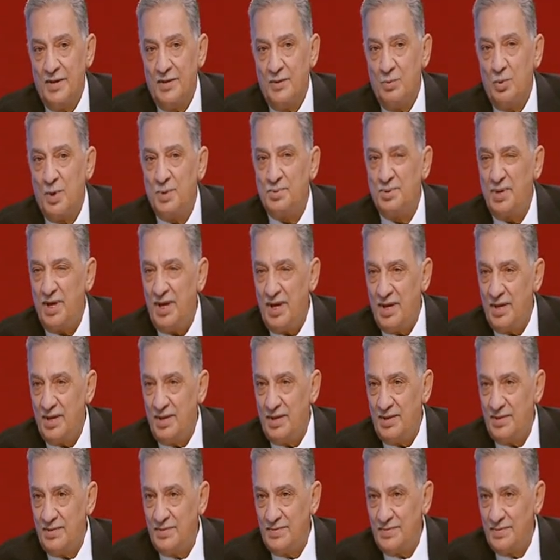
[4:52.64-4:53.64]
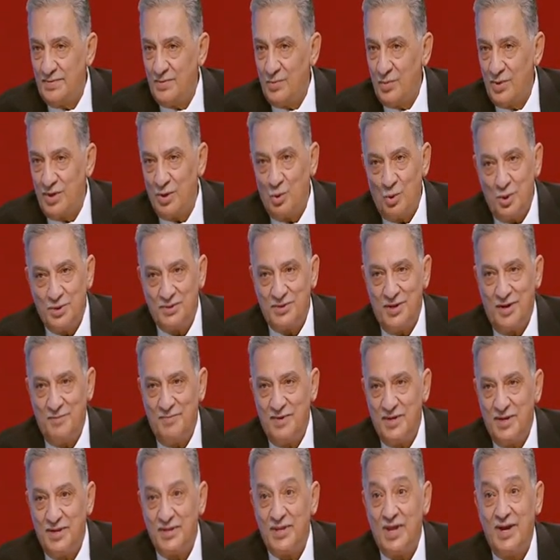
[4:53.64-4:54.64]
الوفاء وانا قلت
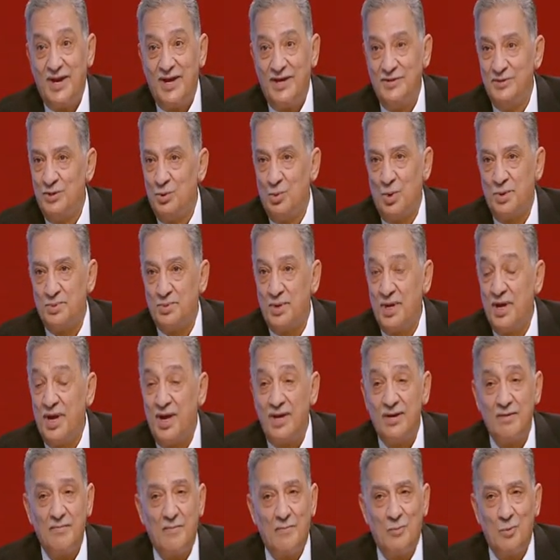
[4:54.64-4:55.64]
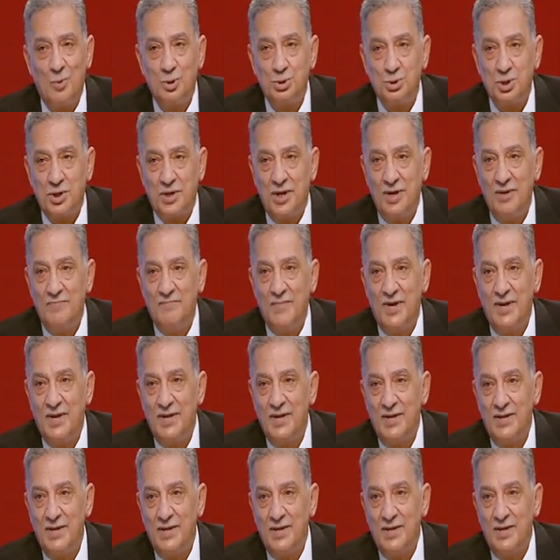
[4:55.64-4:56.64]
قبل كده لحن الوفاء انا ما بقولش كلمه
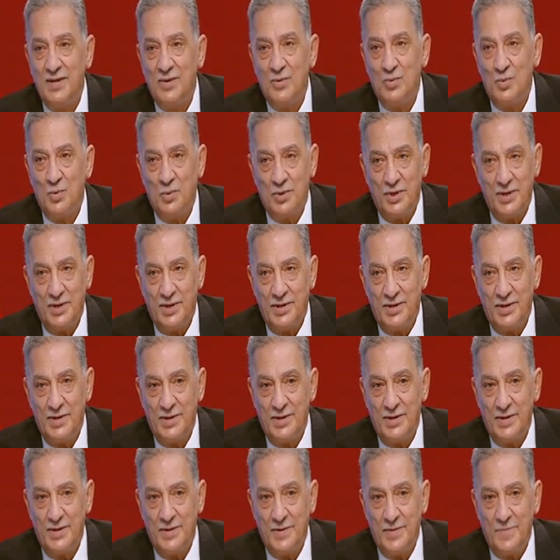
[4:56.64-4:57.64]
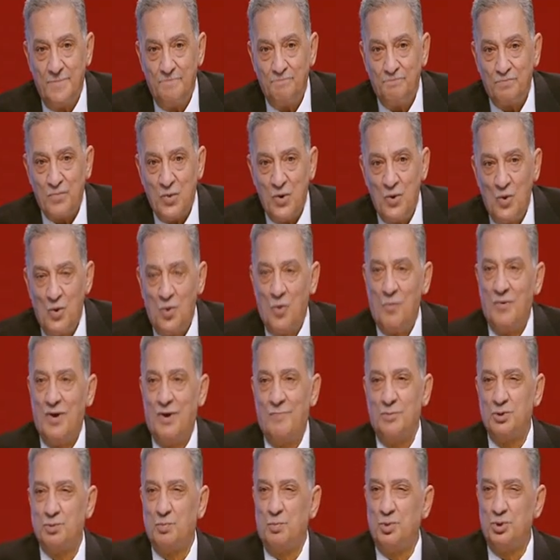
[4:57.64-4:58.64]
و...
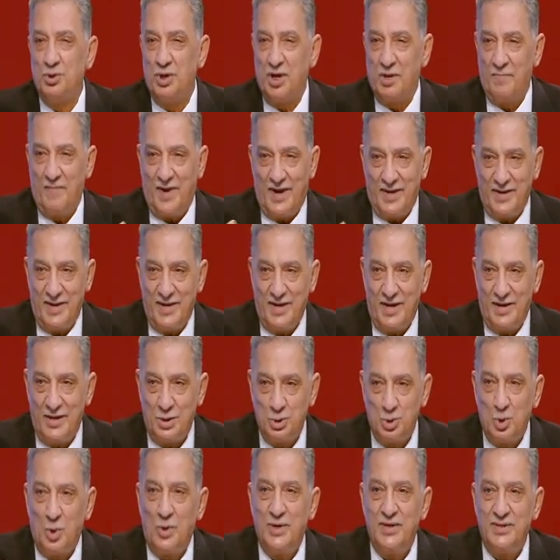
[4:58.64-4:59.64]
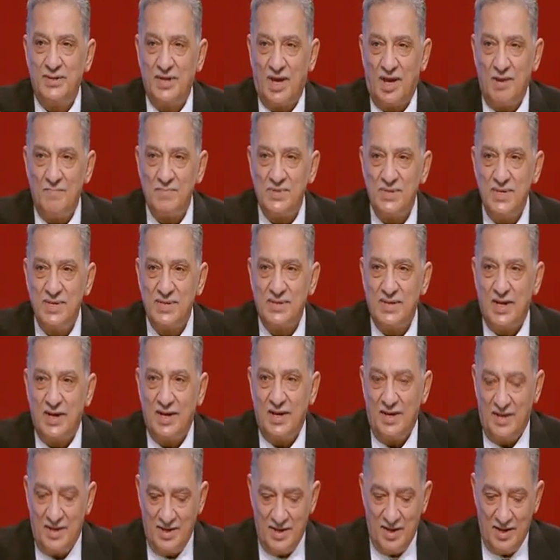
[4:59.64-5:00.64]
وبقى مش مدرك معناها انا شغلتي 50
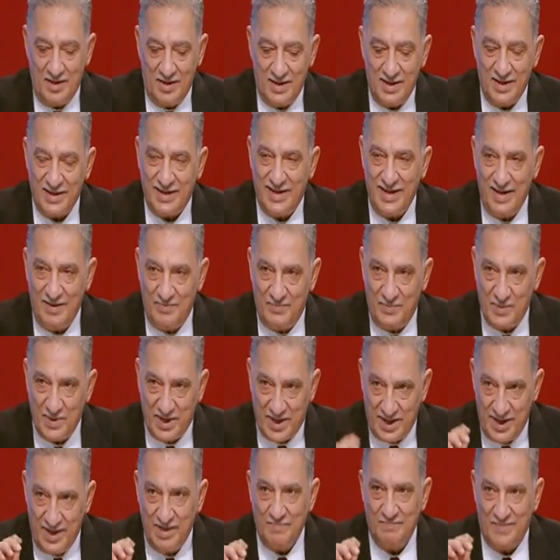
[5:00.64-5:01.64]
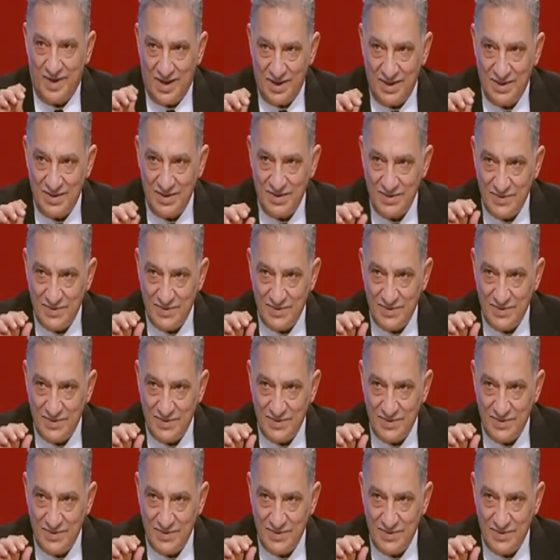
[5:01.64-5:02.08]
سنه كل... في الكلمه